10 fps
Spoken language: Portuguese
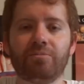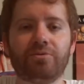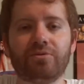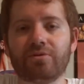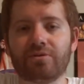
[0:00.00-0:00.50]

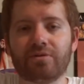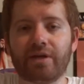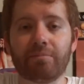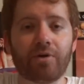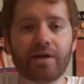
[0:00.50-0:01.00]
por
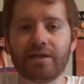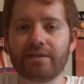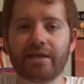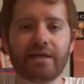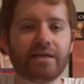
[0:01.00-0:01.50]
embora ele
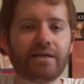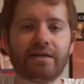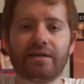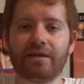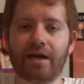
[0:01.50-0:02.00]

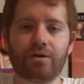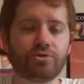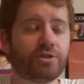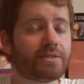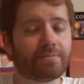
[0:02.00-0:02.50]
tenha
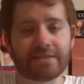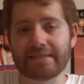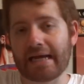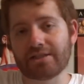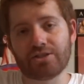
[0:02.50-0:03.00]
altíssimas
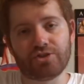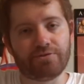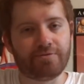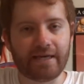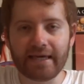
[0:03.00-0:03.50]
taxas de
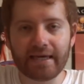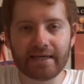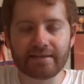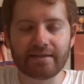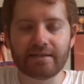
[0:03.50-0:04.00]

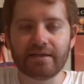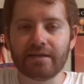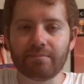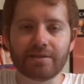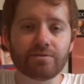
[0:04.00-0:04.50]
venda,
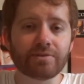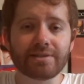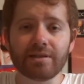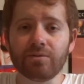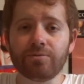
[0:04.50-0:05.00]
mas se
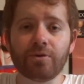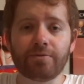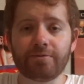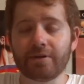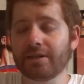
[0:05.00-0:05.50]
você não for
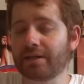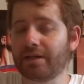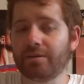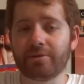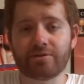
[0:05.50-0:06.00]
fã
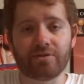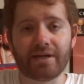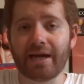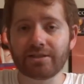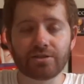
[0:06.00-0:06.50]
daquele
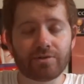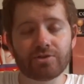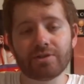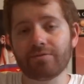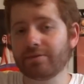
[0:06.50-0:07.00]
personagem, não
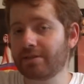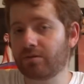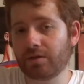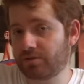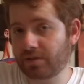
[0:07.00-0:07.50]
adianta você
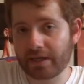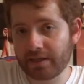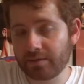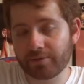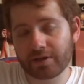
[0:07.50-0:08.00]
colecionar
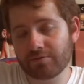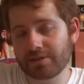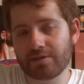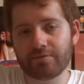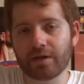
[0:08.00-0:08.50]
ele porque
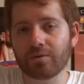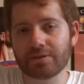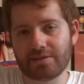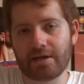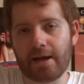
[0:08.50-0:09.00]
você não vai
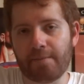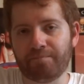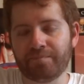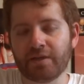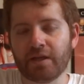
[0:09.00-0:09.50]
gostar.
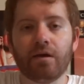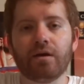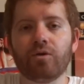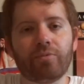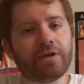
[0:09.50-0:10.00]

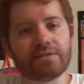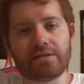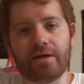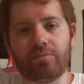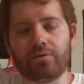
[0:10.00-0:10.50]
Eu, por
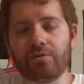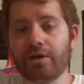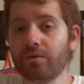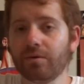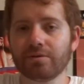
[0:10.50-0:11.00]
exemplo,
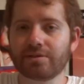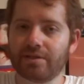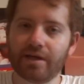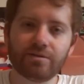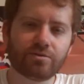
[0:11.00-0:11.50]
eu
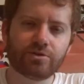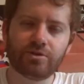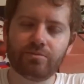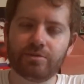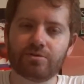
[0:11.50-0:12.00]
gostei dos
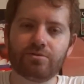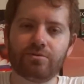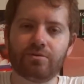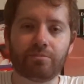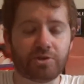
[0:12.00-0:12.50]
filmes do
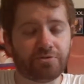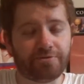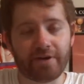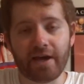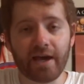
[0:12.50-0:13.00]
Homem de
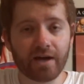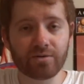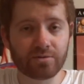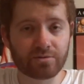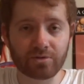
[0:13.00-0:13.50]
Ferro,
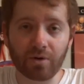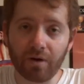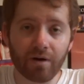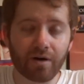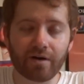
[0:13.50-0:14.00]
do
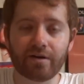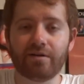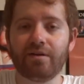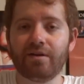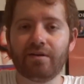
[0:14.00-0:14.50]
Thor.
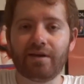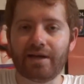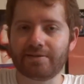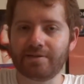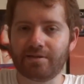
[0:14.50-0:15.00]

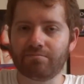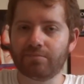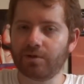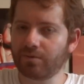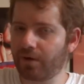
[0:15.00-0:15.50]
Assim,
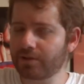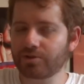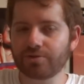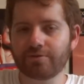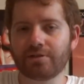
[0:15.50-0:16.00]
eu gosto
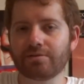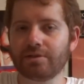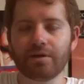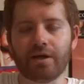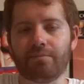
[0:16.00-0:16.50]
de ver no
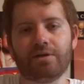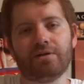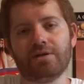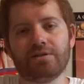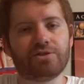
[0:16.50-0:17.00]
cinema.
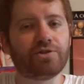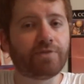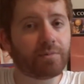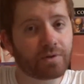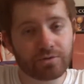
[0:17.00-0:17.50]
Se
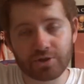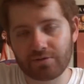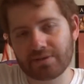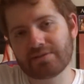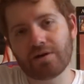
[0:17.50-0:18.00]
tiver uma
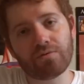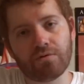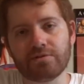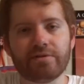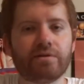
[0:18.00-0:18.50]
continuação,
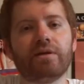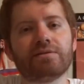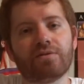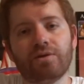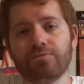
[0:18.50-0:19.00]
com
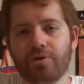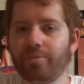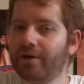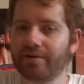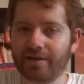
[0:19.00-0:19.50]
certeza eu não vou
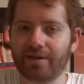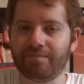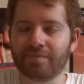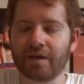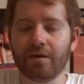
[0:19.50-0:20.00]
perder.
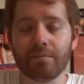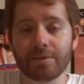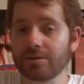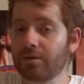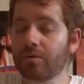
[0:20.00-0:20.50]

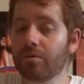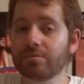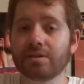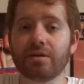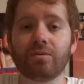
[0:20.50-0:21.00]
Mas eu não
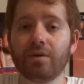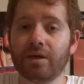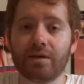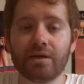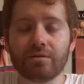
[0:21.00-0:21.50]
consigo
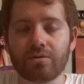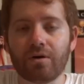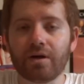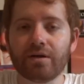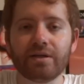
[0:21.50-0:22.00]
ler nem
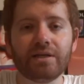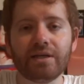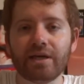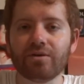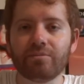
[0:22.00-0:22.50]
Thor e
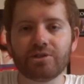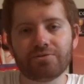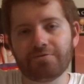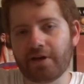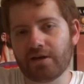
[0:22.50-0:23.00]
nem Homem de
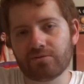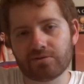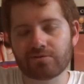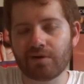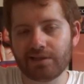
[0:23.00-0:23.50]
Ferro
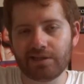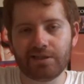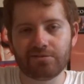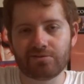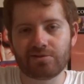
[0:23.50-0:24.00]
nos
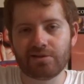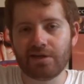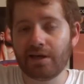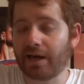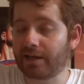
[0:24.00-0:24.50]
quadrinhos.
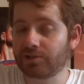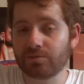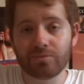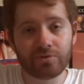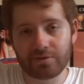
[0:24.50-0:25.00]
Acho
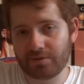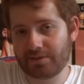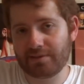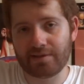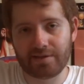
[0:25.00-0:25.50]
muito
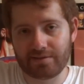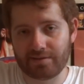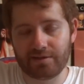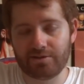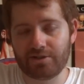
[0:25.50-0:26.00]

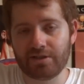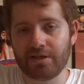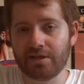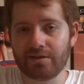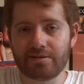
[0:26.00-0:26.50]
desinteressante.
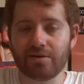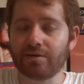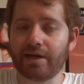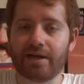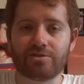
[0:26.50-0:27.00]
Se eu
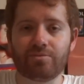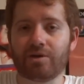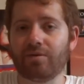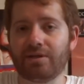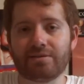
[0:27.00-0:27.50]
ganhasse uma
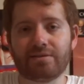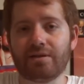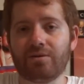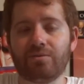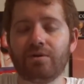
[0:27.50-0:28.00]

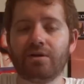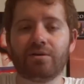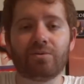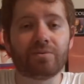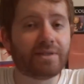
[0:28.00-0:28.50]
coleção
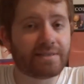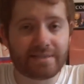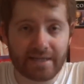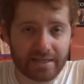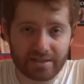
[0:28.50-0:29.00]
com
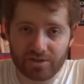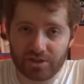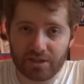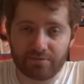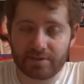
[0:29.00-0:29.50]
dezenas
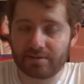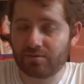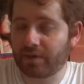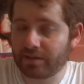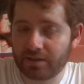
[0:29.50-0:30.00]
de revistas em
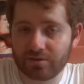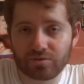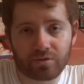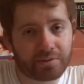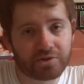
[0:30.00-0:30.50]
quadrinhos
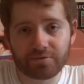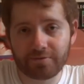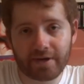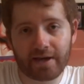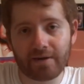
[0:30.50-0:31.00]
do Homem de
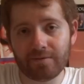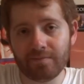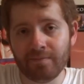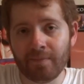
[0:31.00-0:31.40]
Ferro,